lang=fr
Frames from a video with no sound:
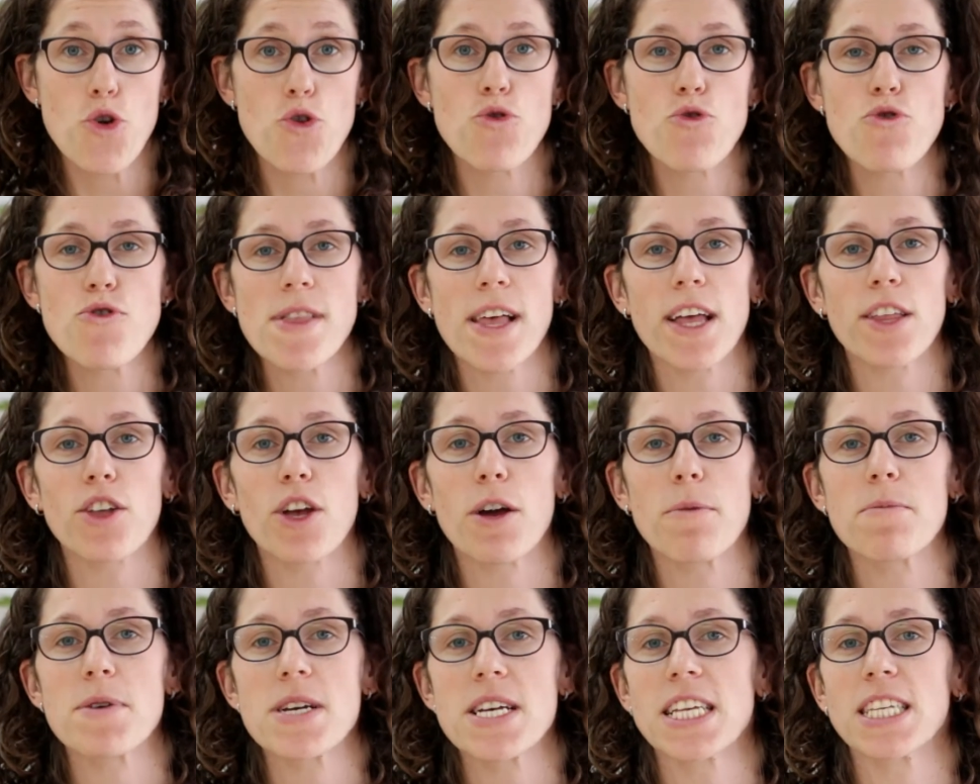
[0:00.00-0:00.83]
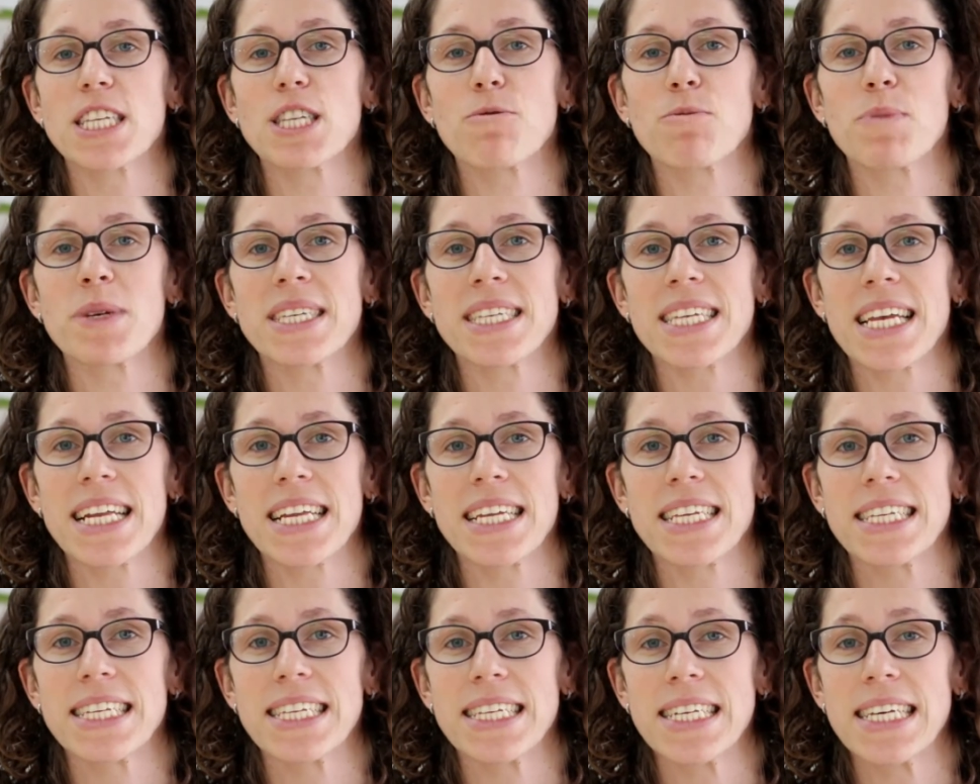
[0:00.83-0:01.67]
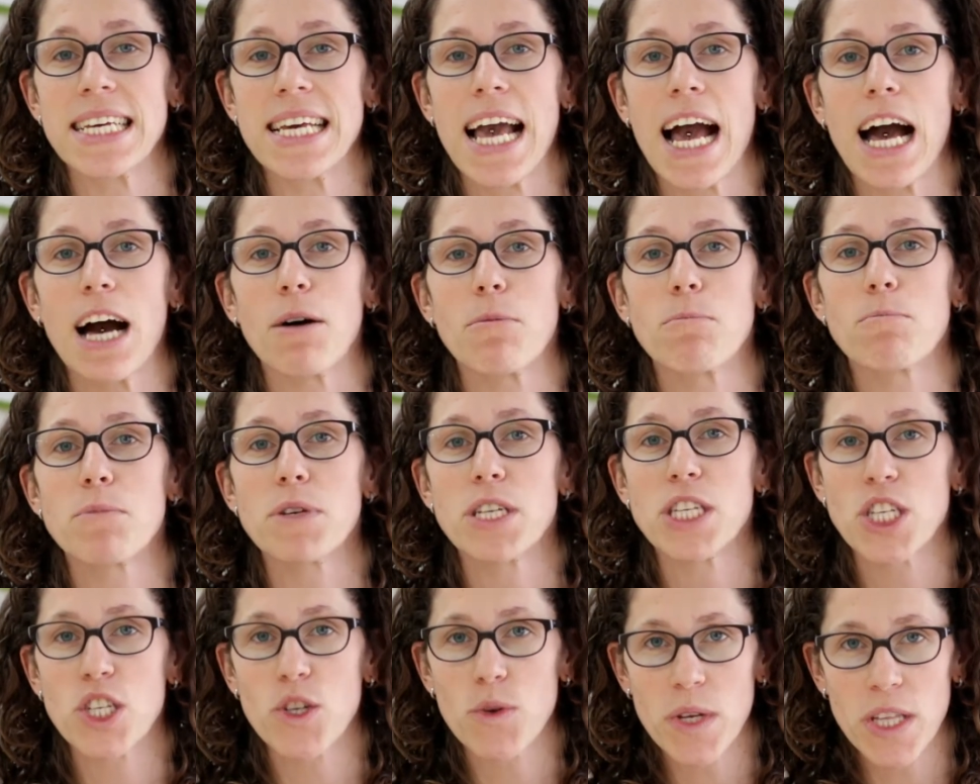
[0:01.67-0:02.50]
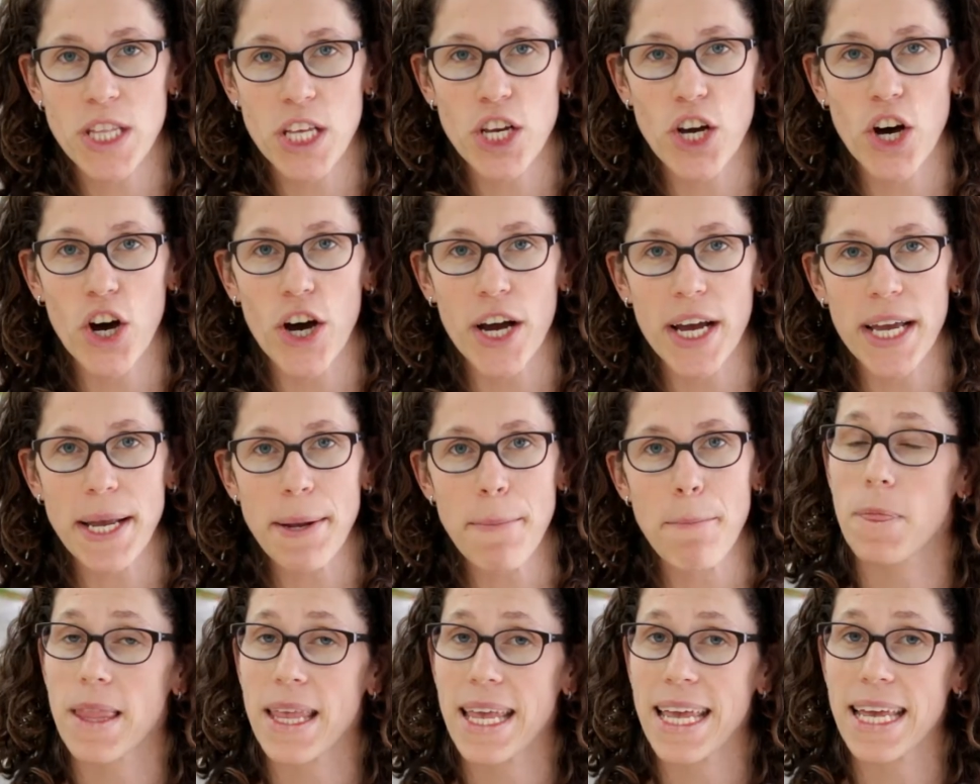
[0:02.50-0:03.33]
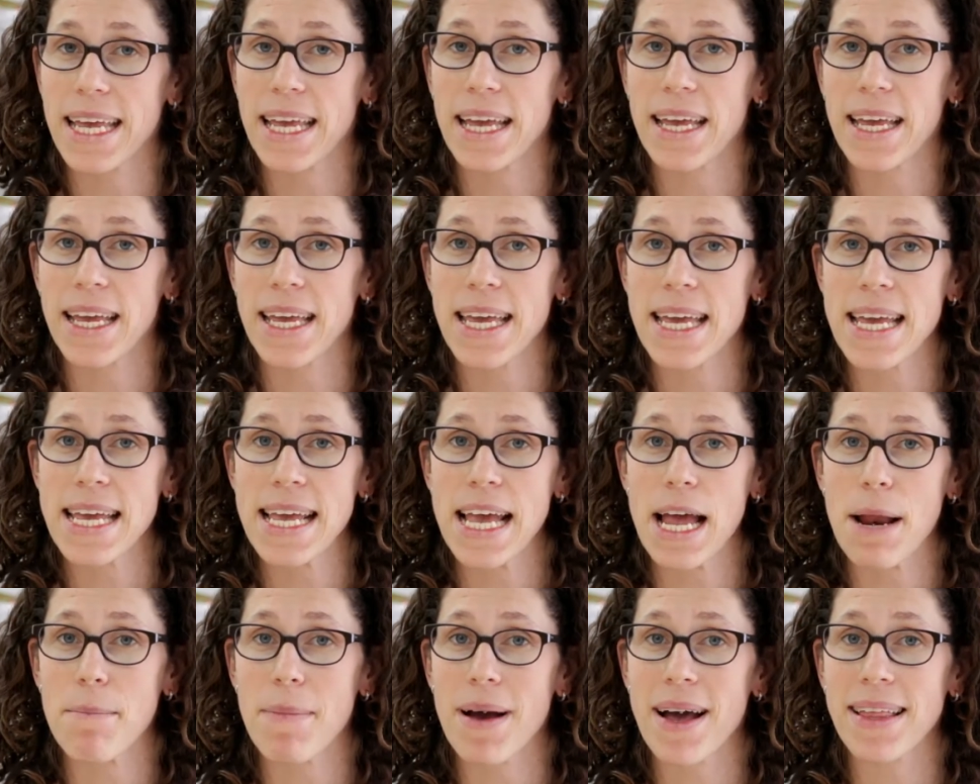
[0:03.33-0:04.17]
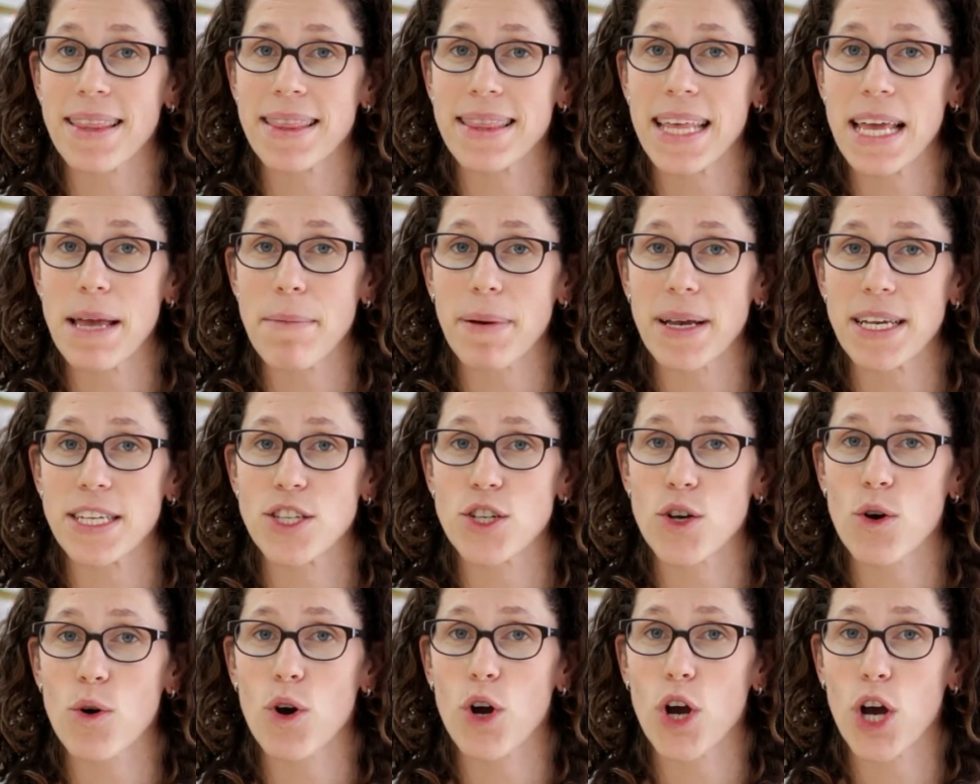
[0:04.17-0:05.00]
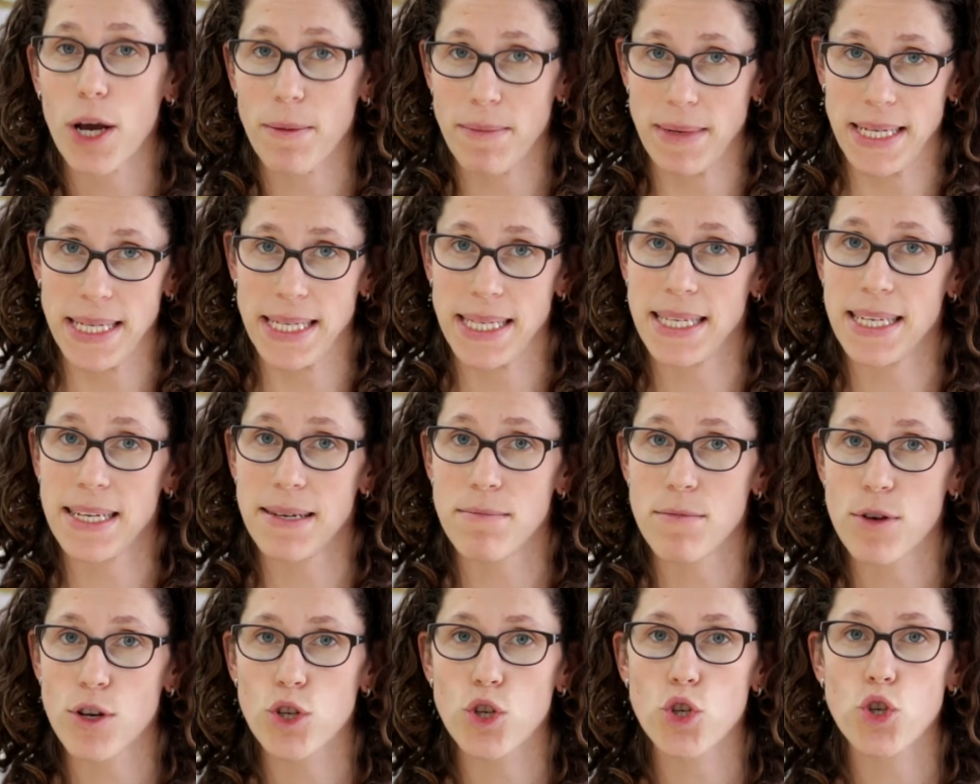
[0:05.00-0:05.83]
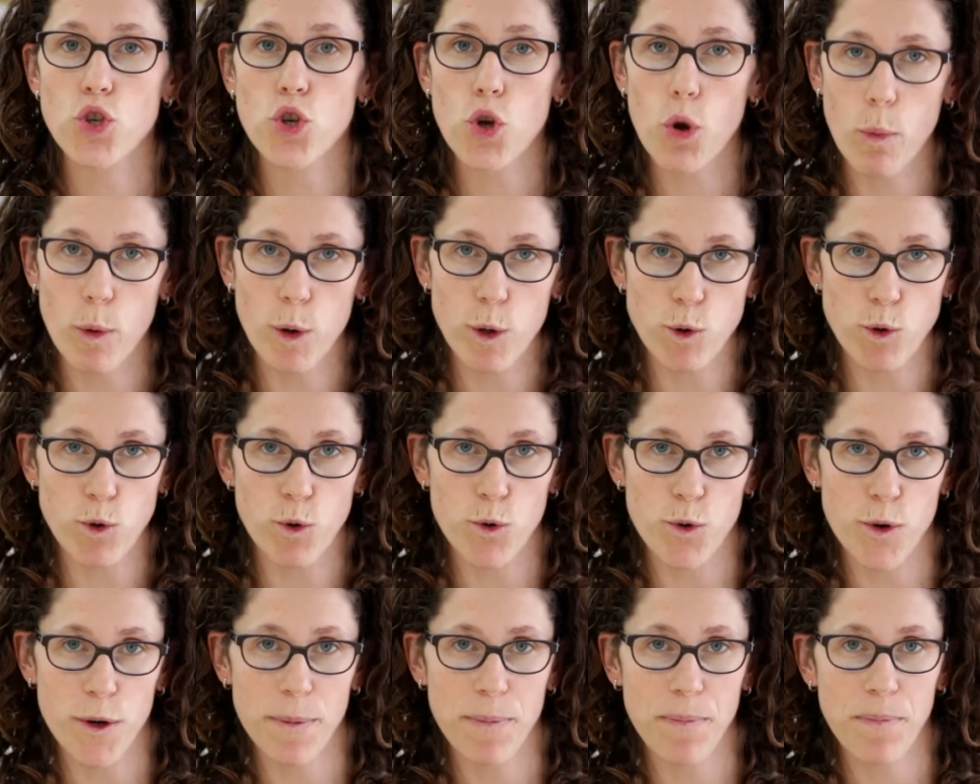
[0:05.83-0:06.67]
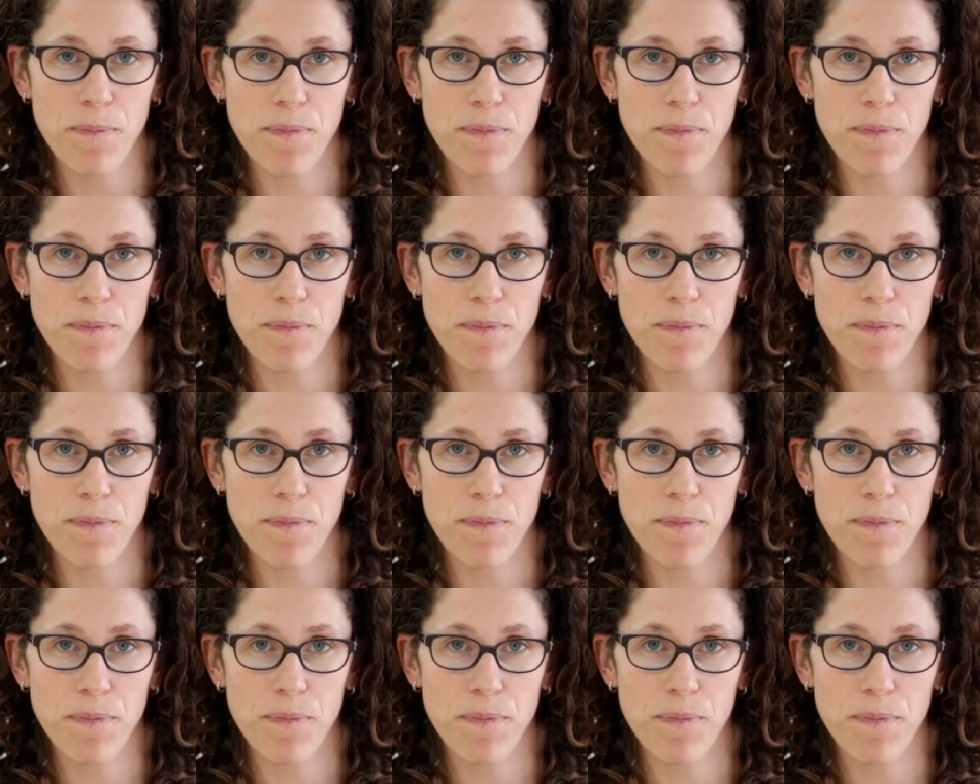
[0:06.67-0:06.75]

une entreprise spécialisée en biscuits décorés et également d'impression comestible sur mesure.